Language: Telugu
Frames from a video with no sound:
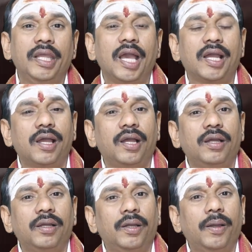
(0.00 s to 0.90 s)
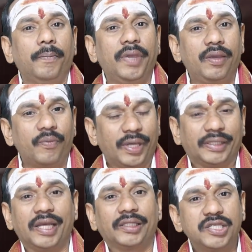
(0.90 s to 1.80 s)
ఇలాగా మీ
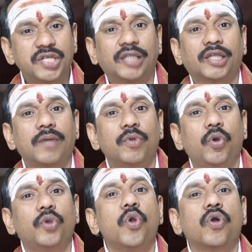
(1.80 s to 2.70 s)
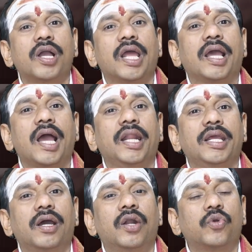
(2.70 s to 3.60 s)
వ్యక్తిగత జాతకంలో యోగం
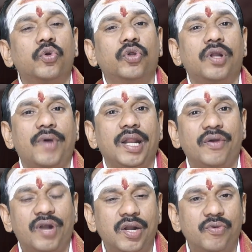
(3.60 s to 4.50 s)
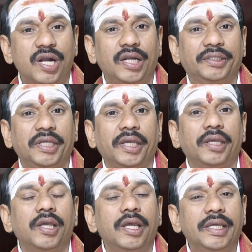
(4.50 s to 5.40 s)
కలగాలి అనుకుంటున్న వాళ్ళు ఎవరైనా ఉన్నట్లయితే
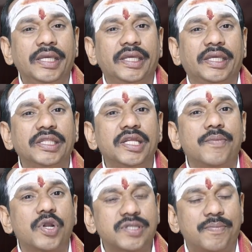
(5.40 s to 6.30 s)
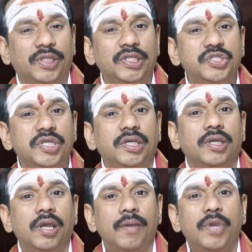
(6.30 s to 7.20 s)
ఈ కింది నెంబరు సంప్రదించి
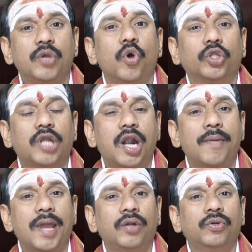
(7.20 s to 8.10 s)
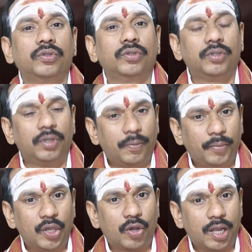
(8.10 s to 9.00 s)
మీ గోత్రనామాలను
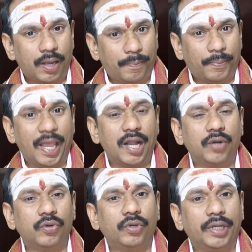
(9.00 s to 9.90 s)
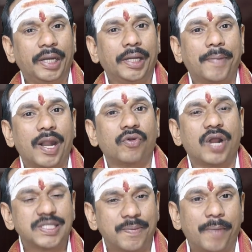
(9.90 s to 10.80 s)
మీ యొక్క పేర్లను ఇంటి పేర్లను
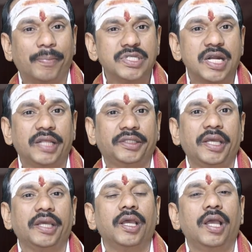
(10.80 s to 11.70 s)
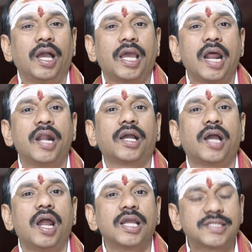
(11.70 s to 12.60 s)
రాసి పంపించినట్లయితే
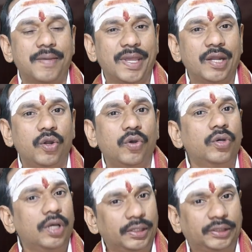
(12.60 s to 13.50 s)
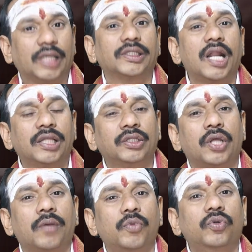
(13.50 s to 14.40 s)
గ్రహణకాల సమయంలో
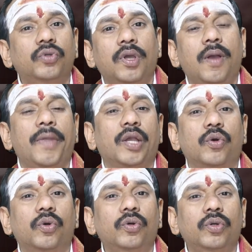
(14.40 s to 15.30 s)
తదనంతరము మీకు